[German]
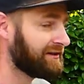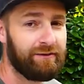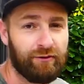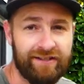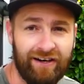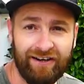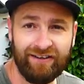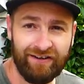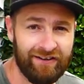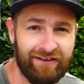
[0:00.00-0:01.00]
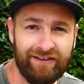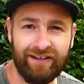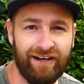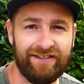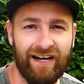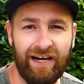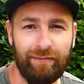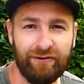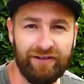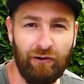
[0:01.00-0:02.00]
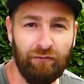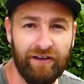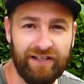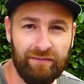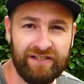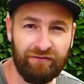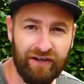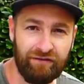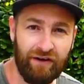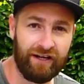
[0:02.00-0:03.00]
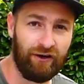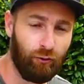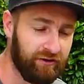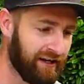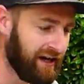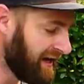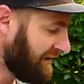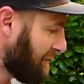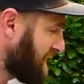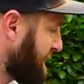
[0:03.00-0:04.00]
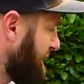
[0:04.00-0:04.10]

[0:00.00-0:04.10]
ich würde sagen, die ganze Arbeit und der Aufwand, die haben sich auf jeden Fall gelohnt. Wenn man sich